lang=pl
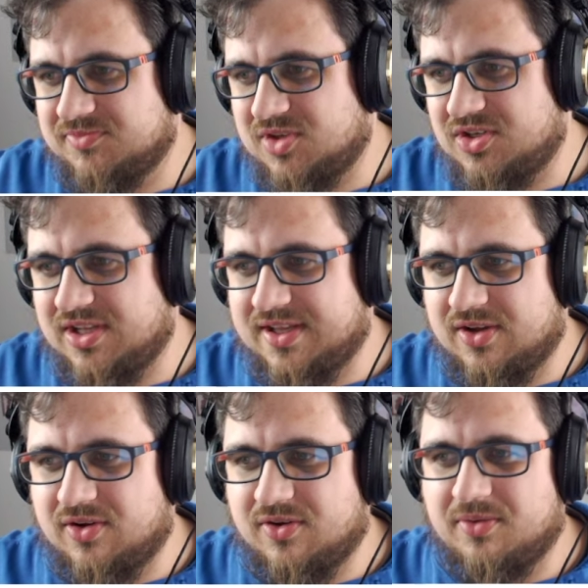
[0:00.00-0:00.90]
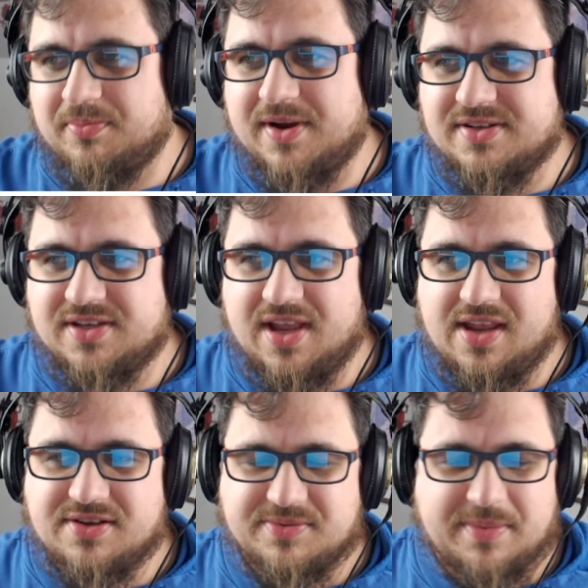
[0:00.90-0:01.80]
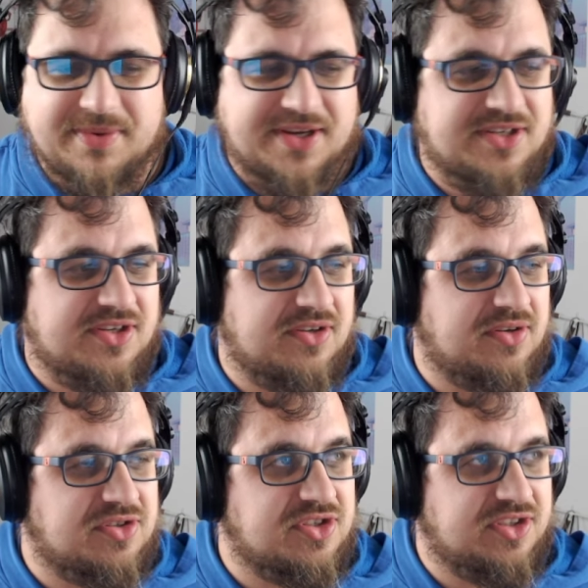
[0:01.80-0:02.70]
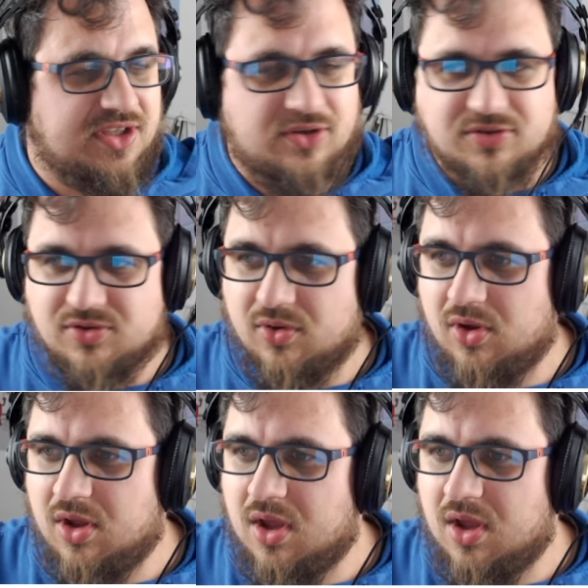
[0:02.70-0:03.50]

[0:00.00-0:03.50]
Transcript: coś takiego bardziej, że mamy jakieś rozszerzenie na końcu,